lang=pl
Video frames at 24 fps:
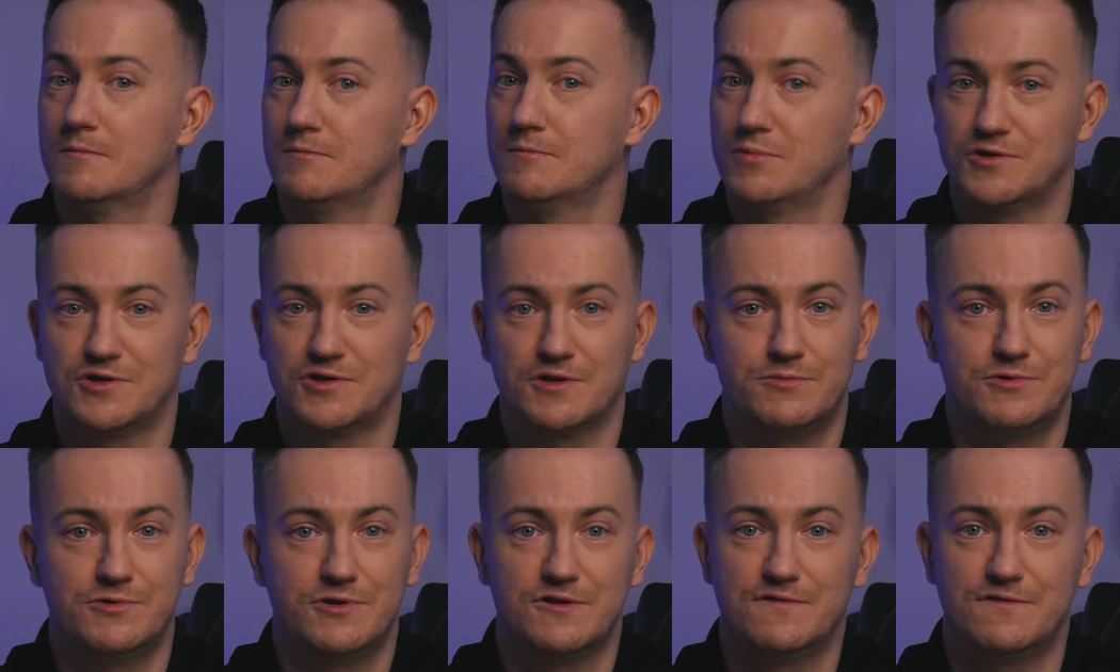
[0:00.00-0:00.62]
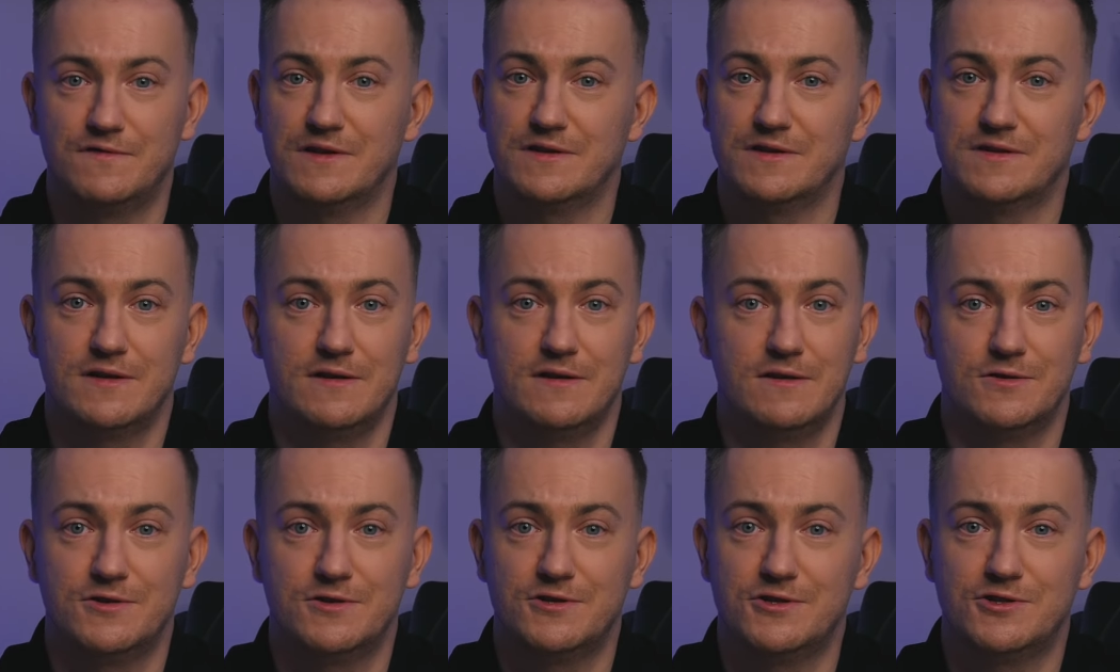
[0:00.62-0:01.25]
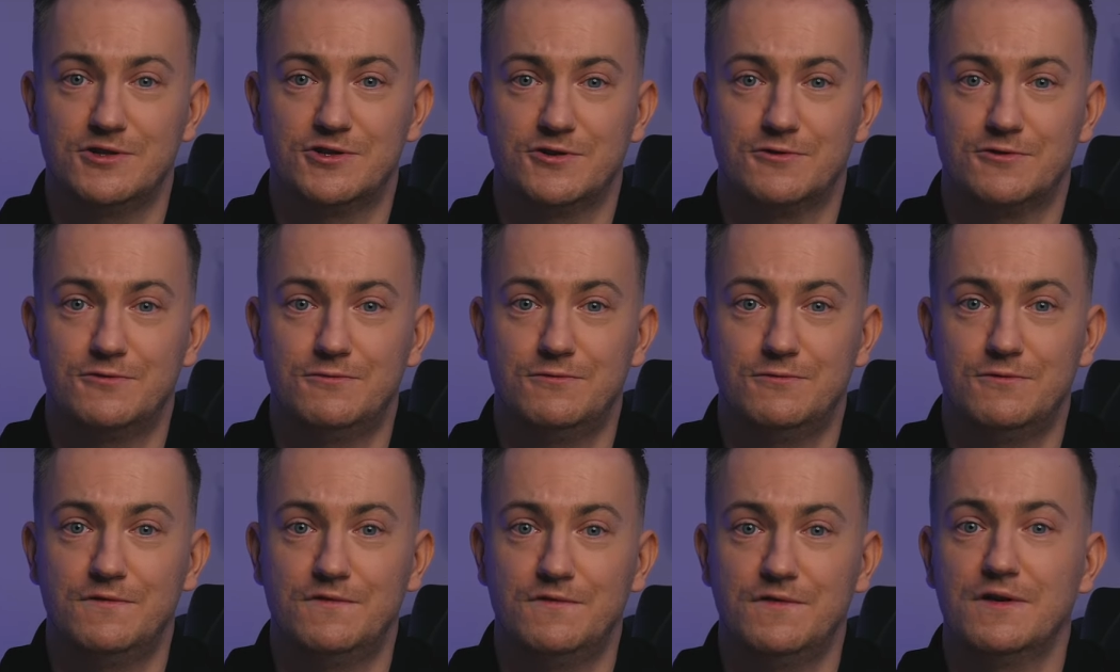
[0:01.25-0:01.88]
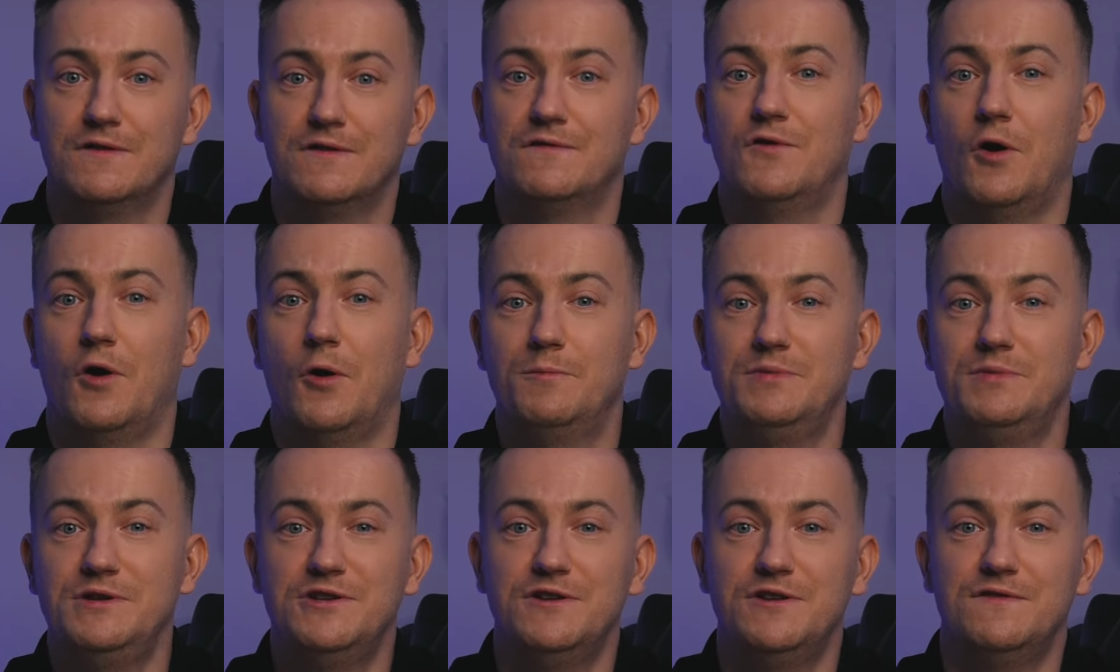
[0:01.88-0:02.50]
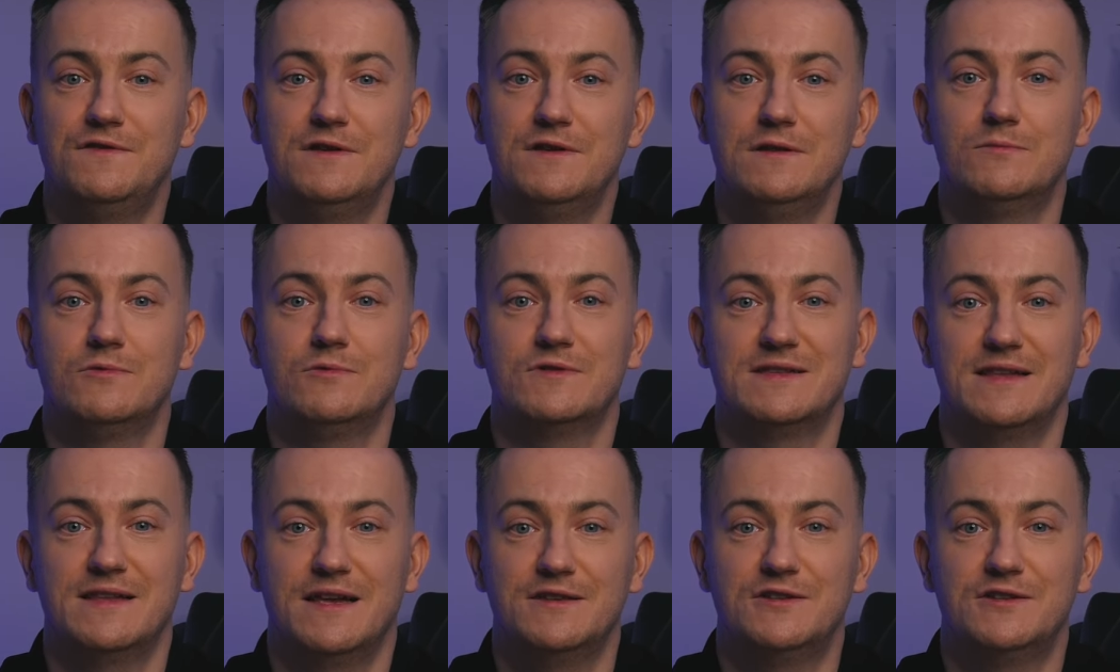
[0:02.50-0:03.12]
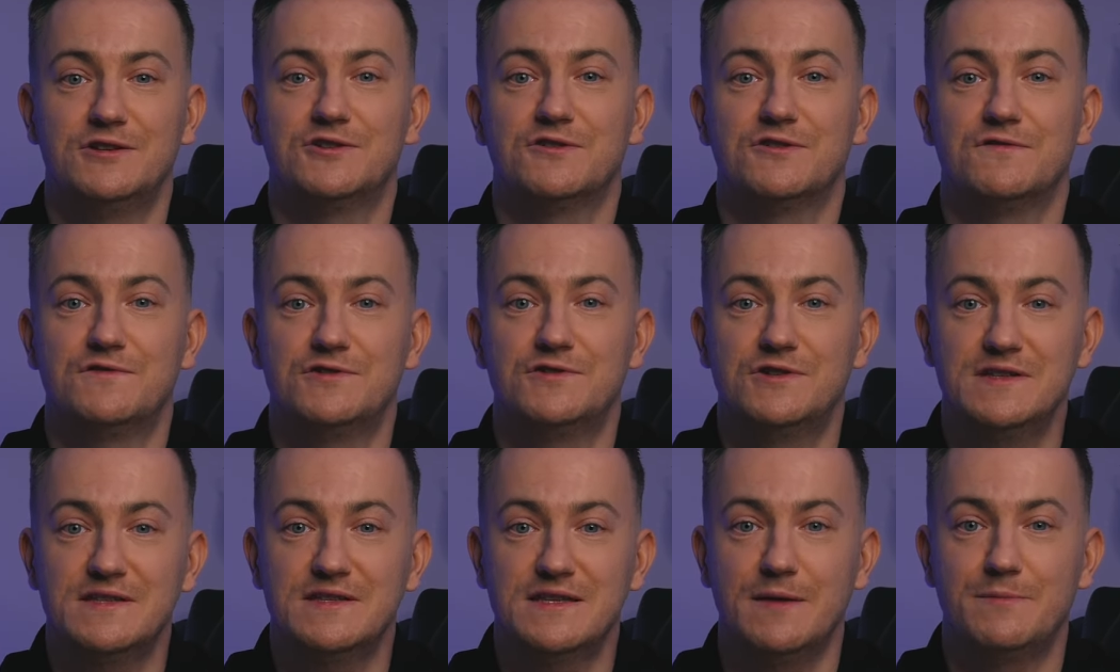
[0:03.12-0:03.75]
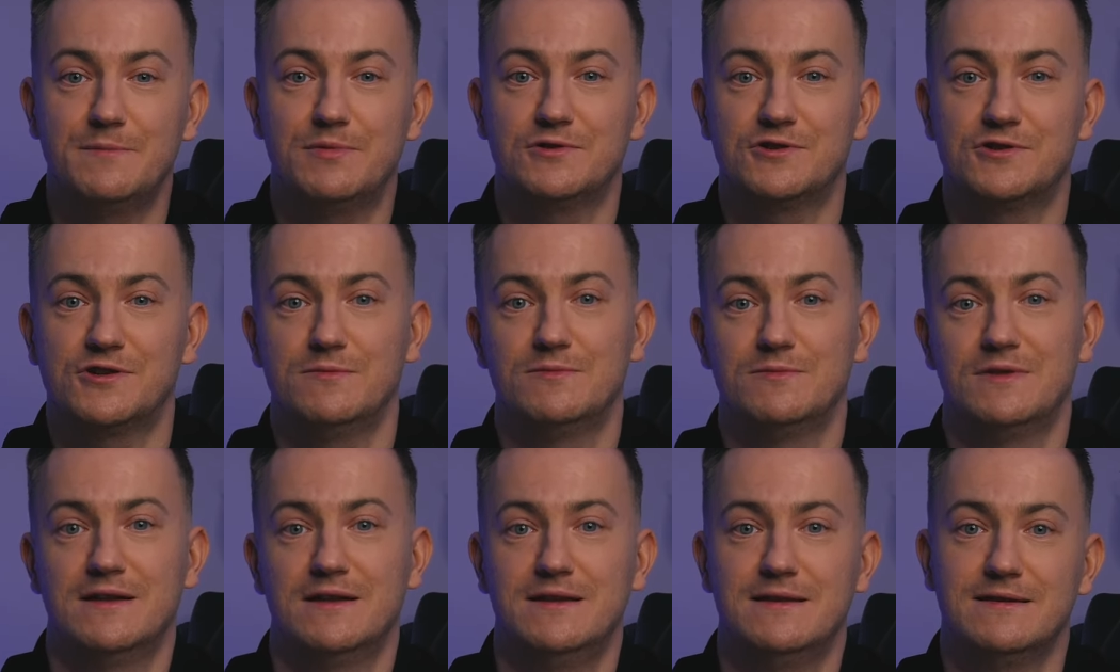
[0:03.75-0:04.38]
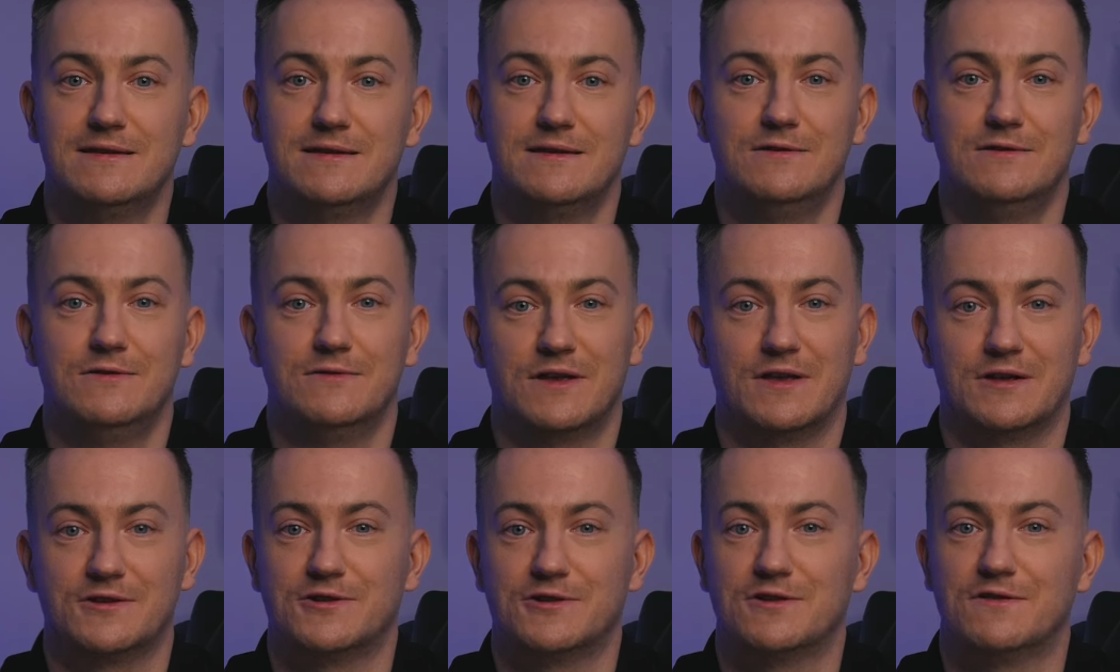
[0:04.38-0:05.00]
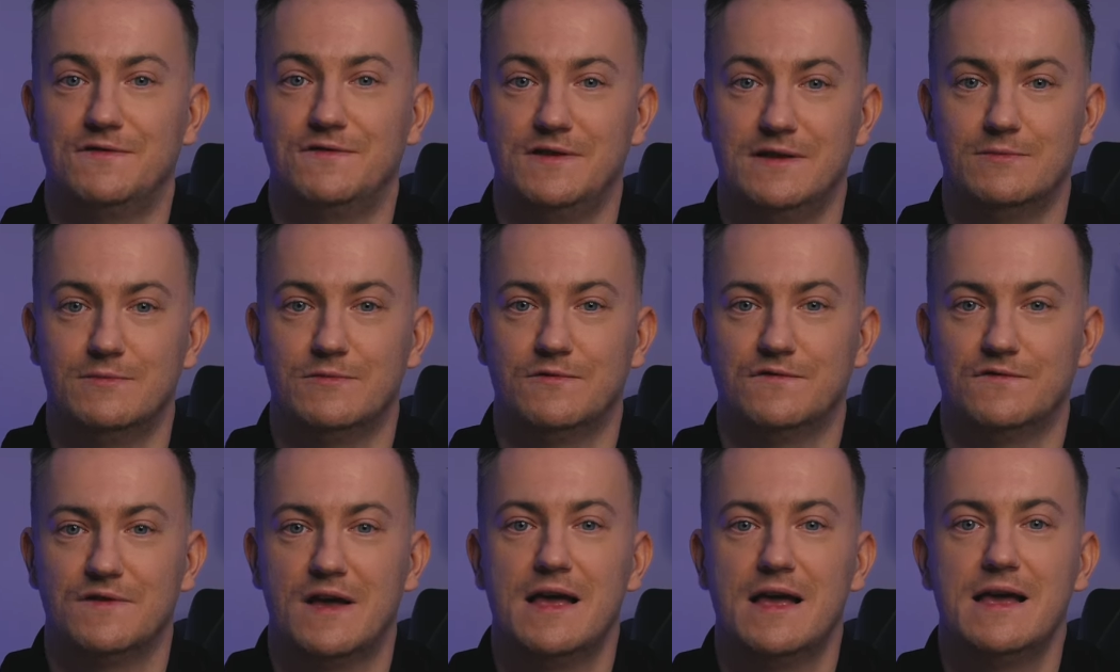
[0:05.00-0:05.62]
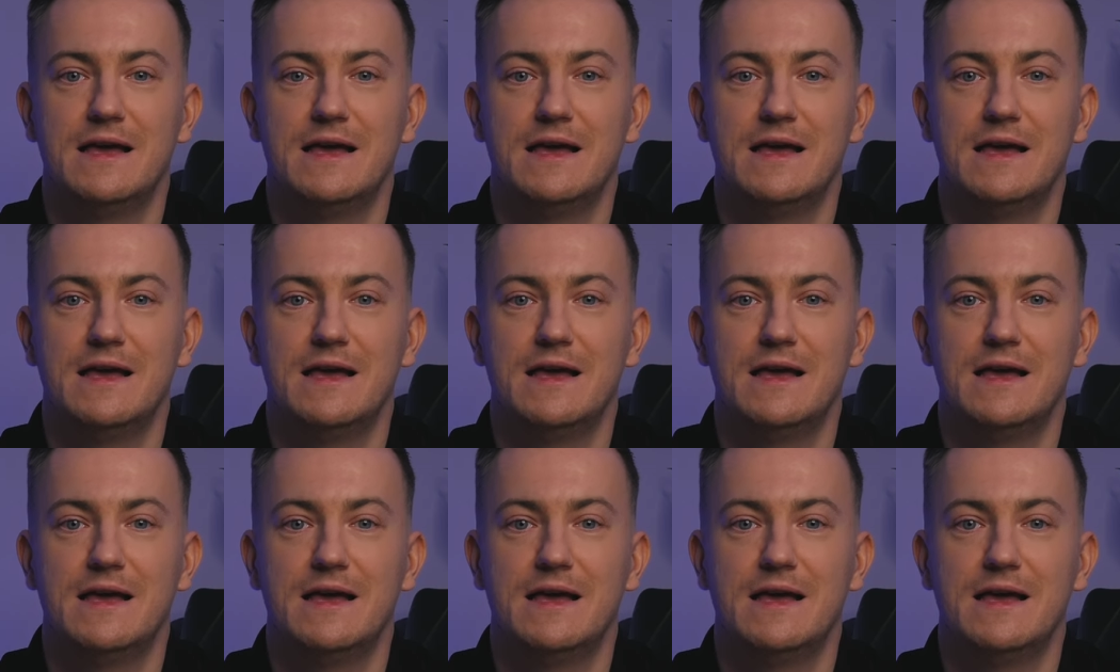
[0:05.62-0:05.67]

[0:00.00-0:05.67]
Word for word: Potrzebujesz więcej ilości szczegółów? W opisie filmu znajdziesz wszystkie potrzebne linki do naszych filmów